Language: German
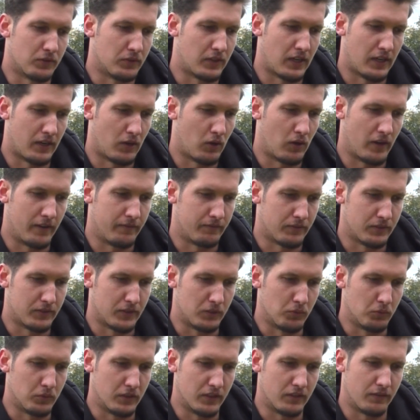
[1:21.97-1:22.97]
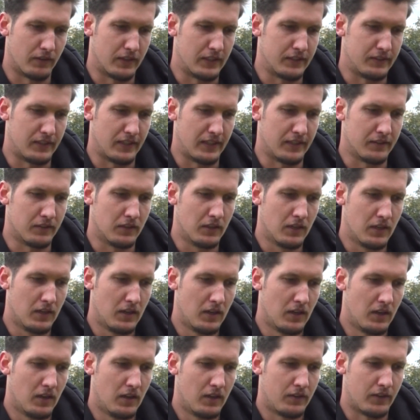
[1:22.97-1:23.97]
und halt auch einfach eine gute Qualität
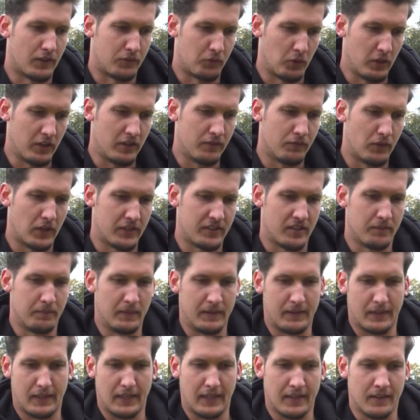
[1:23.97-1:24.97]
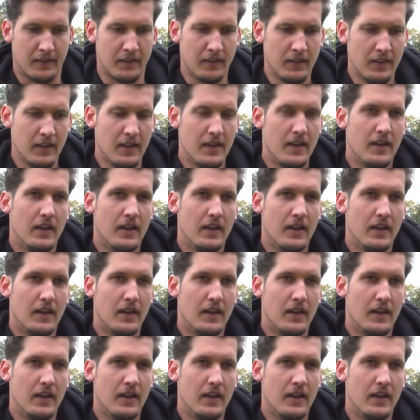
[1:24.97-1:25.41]
natürlich ein Wörtchen mitreden.